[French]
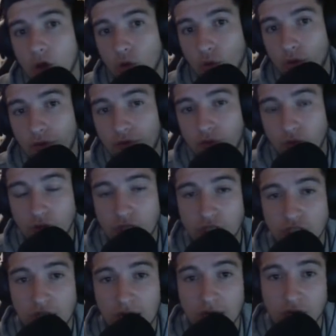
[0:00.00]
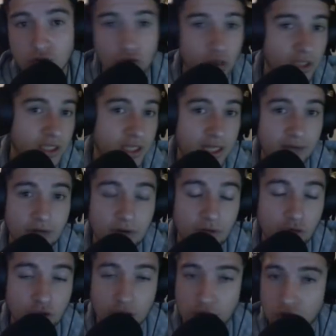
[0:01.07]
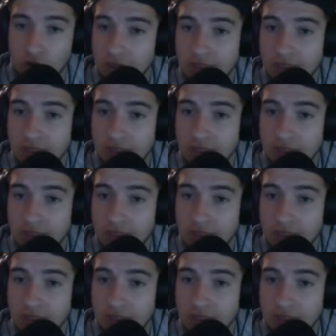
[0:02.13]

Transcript: où il faut déjà, sûr et certain, avoir vos chasseurs.